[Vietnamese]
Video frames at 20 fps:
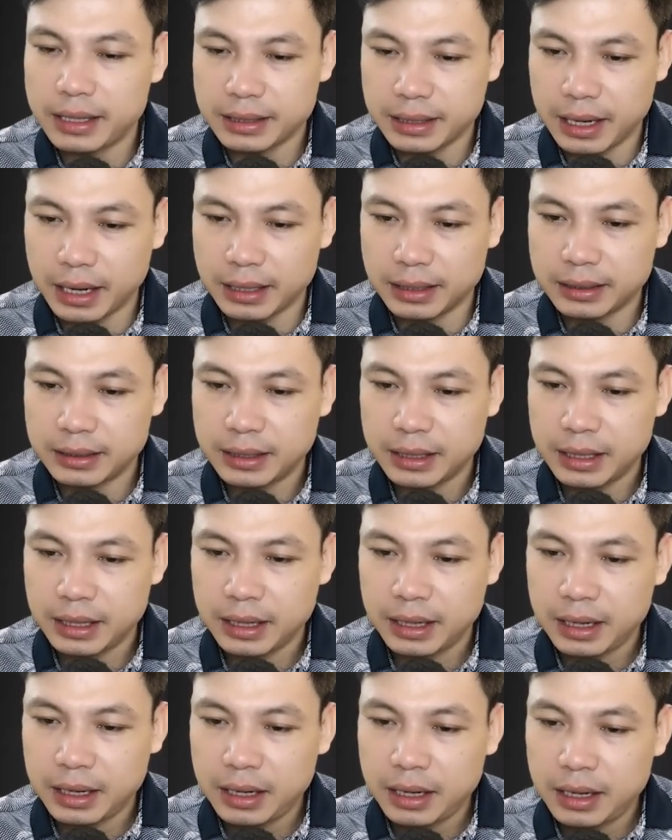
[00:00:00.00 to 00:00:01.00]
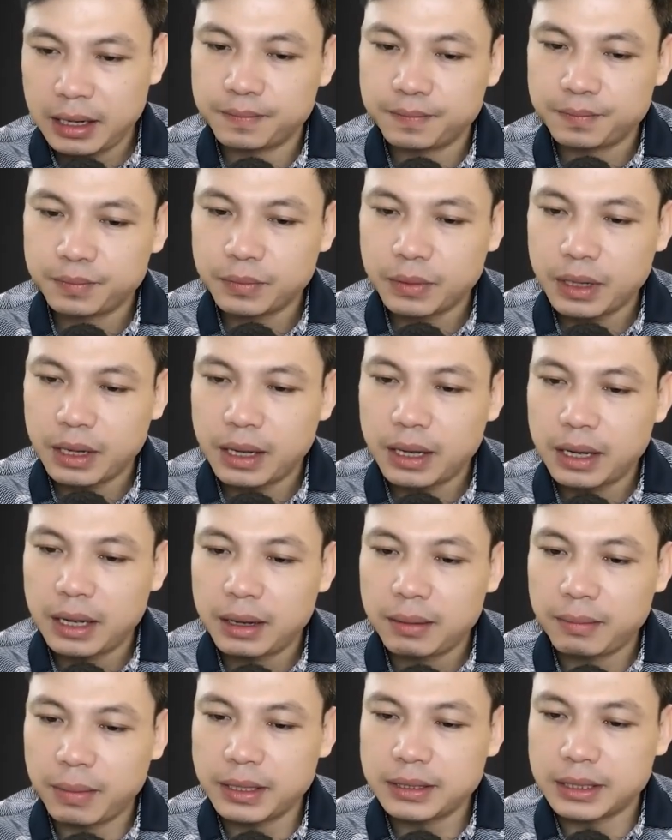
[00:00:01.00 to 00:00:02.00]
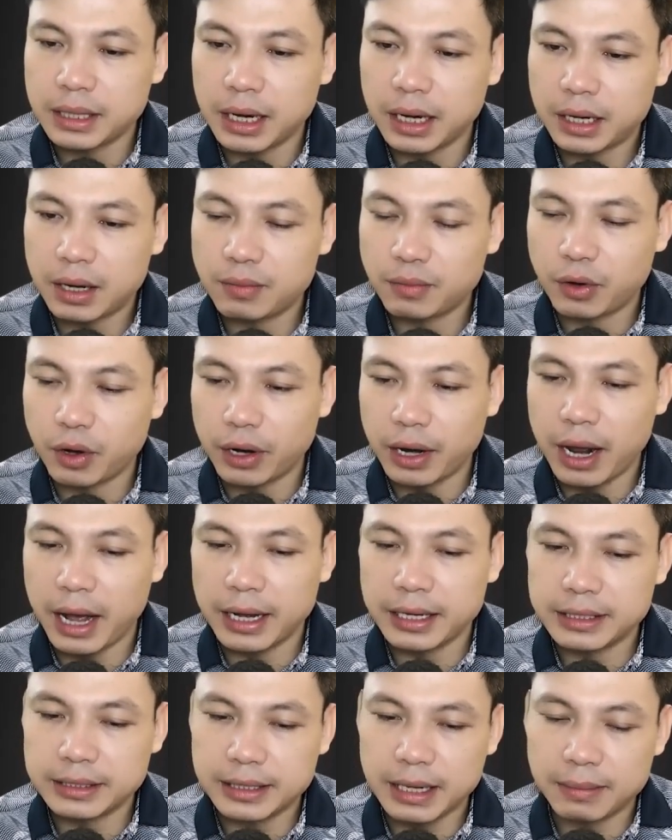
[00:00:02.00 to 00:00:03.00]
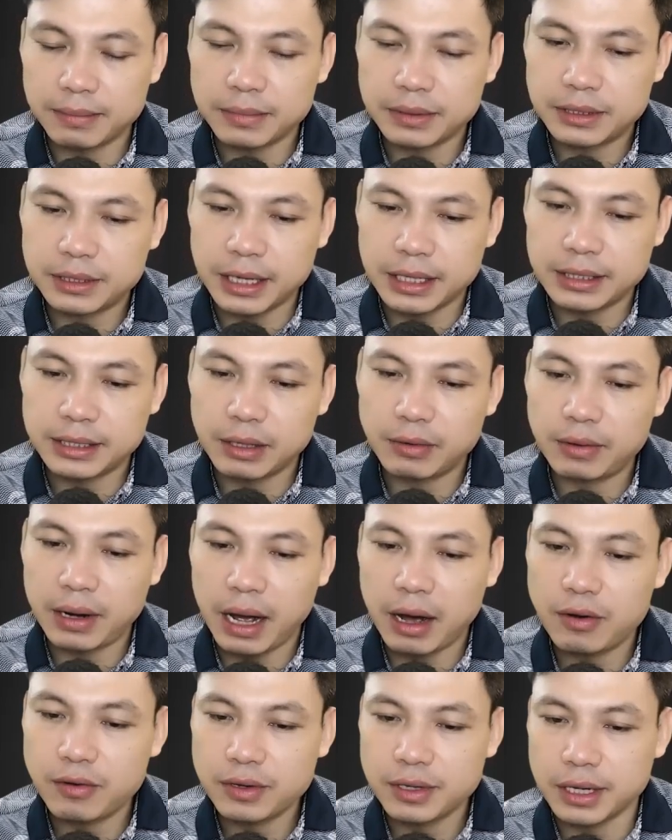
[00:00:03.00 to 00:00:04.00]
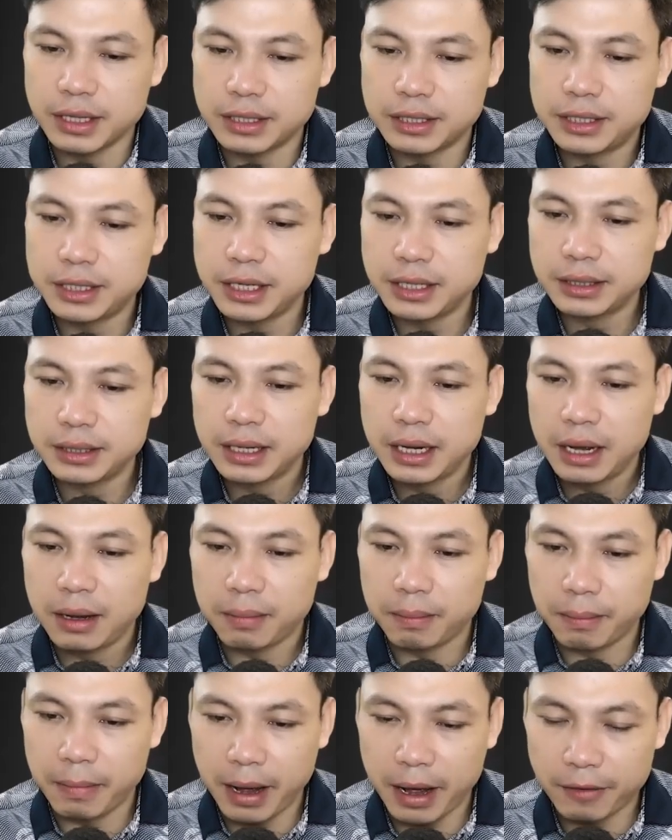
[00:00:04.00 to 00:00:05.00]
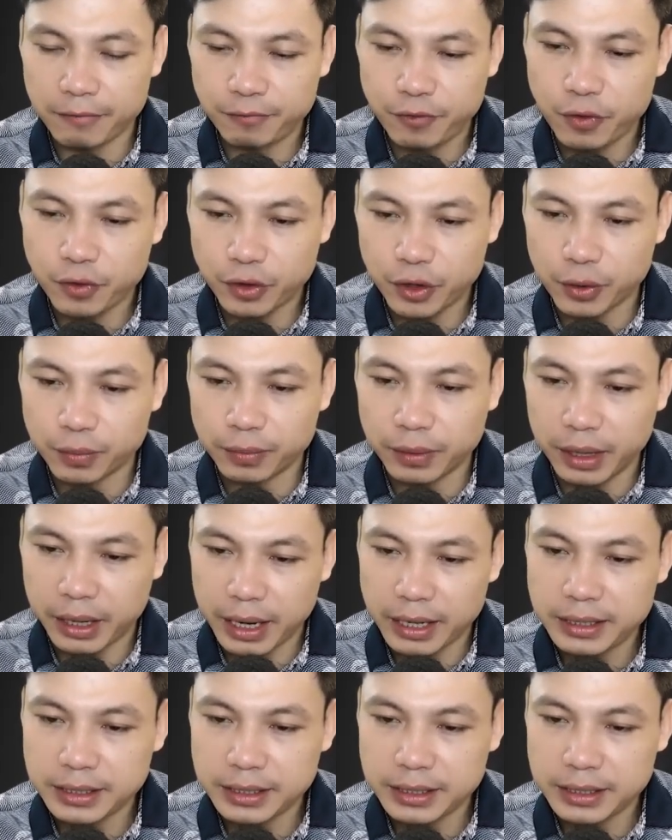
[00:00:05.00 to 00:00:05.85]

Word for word: Lão Hoàng nghe vậy thì liền giơ tay lên định đánh. Thế nhưng Thắng và Nghĩa đã chạy sang hàng chục mét.